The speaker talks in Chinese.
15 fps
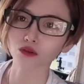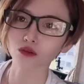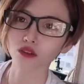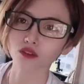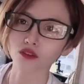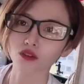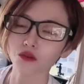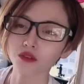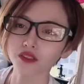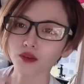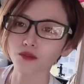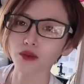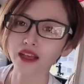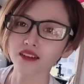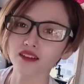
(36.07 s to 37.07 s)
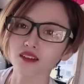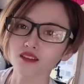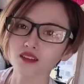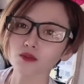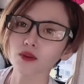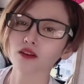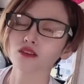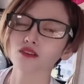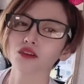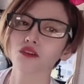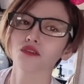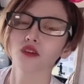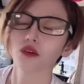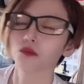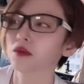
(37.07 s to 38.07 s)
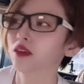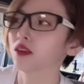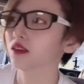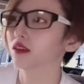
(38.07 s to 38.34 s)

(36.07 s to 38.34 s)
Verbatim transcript: 所以说我想买一点这边的这个蜂蜜，